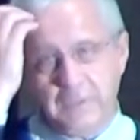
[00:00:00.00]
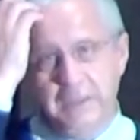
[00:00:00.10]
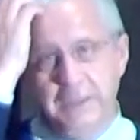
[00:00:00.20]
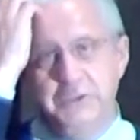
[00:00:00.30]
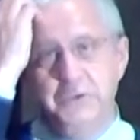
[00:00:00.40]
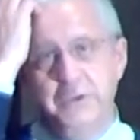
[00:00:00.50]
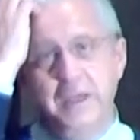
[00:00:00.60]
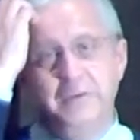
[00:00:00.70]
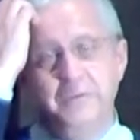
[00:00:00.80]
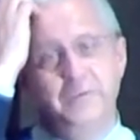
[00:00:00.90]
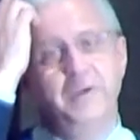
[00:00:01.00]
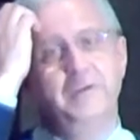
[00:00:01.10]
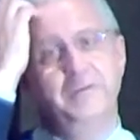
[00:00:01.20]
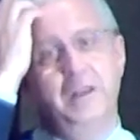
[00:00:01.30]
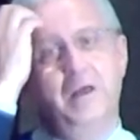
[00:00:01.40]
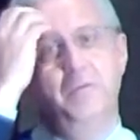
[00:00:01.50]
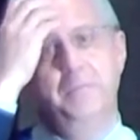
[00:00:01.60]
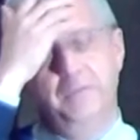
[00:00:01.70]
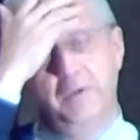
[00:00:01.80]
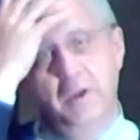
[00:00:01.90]
die Schönheit unseres
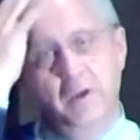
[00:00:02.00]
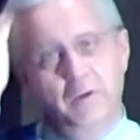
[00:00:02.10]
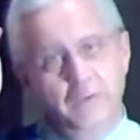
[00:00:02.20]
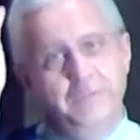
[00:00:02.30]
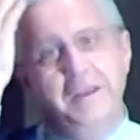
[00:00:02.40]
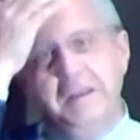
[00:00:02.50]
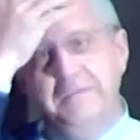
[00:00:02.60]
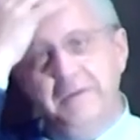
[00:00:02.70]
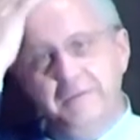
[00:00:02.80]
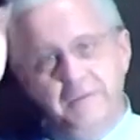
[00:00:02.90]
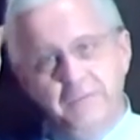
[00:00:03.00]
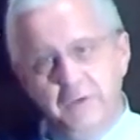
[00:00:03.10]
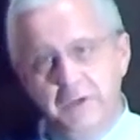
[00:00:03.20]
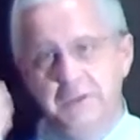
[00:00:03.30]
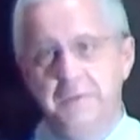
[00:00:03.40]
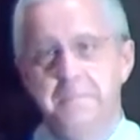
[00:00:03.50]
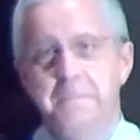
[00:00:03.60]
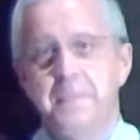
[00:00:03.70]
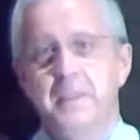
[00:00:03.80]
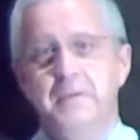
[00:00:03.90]
Glaubens. Und wenn ihr wissen wollt,
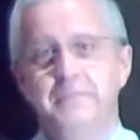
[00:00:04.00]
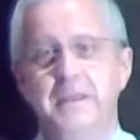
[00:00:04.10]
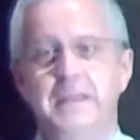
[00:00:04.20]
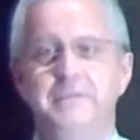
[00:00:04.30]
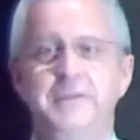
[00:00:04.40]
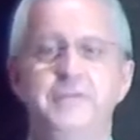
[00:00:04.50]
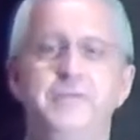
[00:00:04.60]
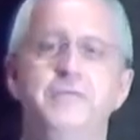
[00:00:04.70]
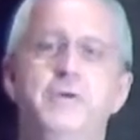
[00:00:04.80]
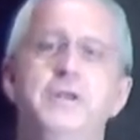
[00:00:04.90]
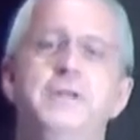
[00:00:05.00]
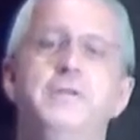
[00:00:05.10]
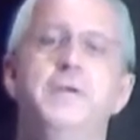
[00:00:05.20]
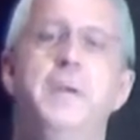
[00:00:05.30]
wenn ihr wissen wollt,